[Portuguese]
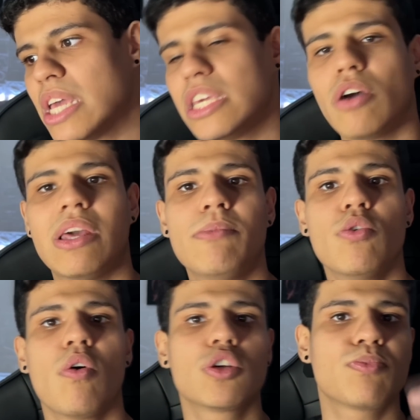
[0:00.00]
e ao é
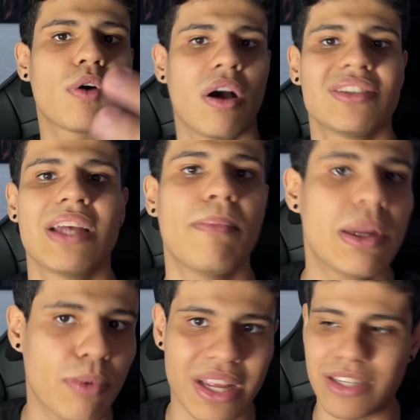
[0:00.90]
Demiurgos por causa da
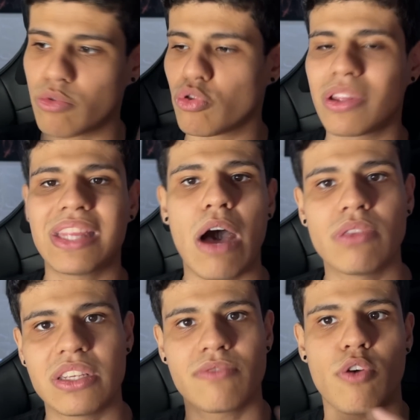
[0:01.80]
manipulação total
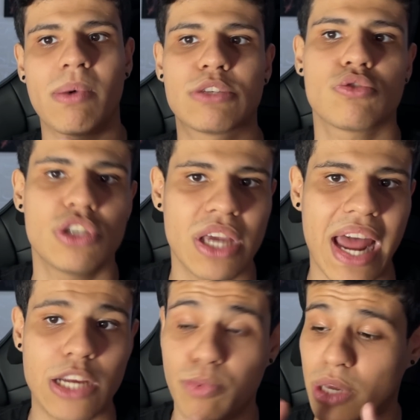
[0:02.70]
das informações gerais.